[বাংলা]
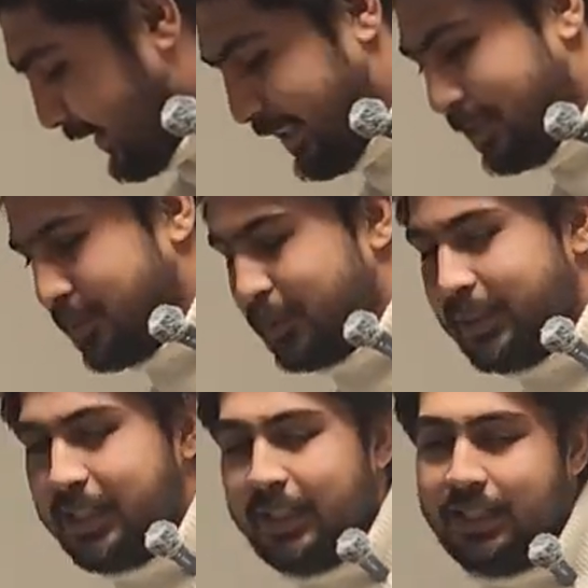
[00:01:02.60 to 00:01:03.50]

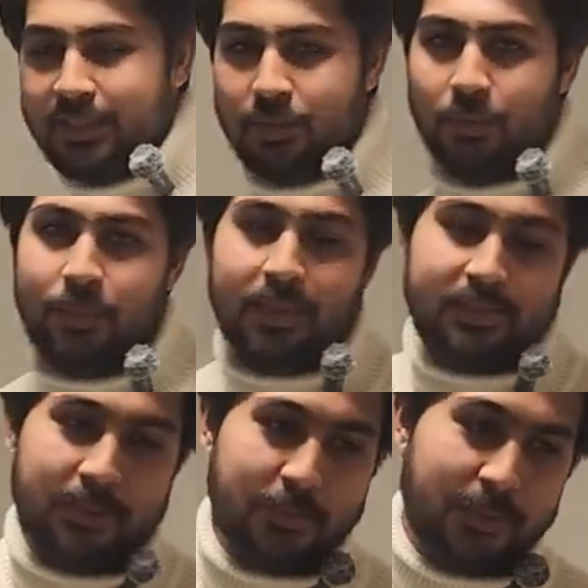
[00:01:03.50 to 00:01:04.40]
আলহামদুলিল্লাহ ইউরোপে
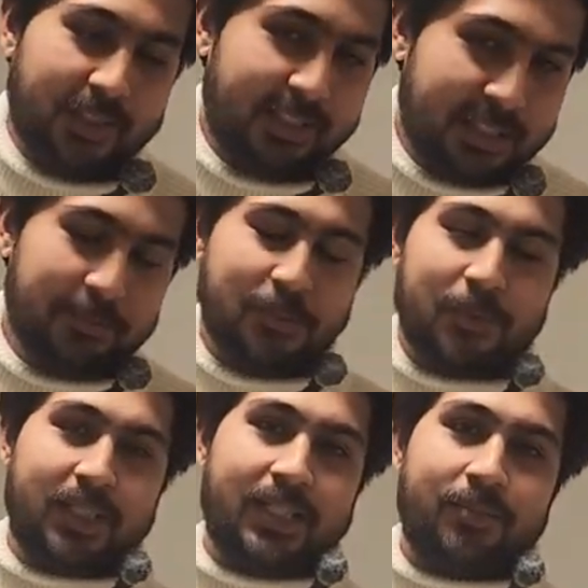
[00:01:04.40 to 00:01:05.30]
আসার পরে ইনকাম
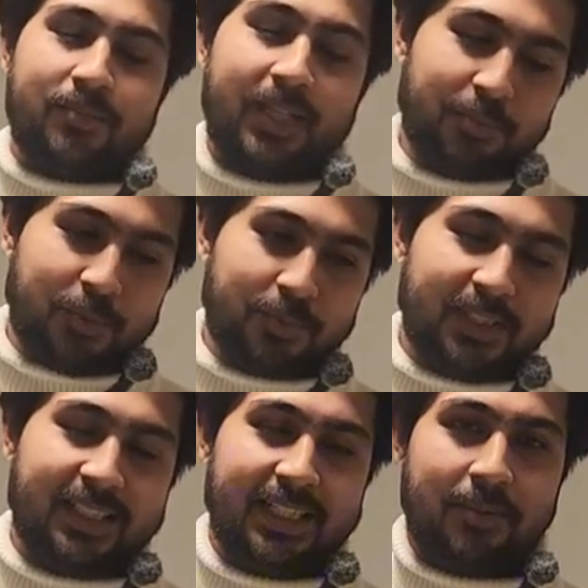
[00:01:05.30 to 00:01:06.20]
করলাম
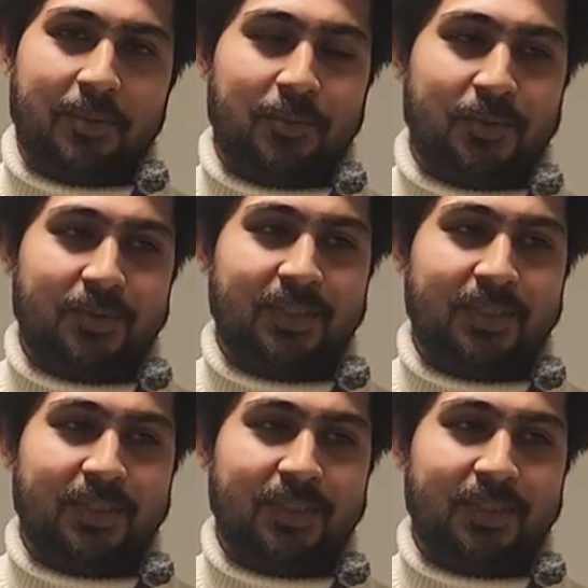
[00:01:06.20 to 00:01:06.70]
ল্যাপটপটা নিলাম এবং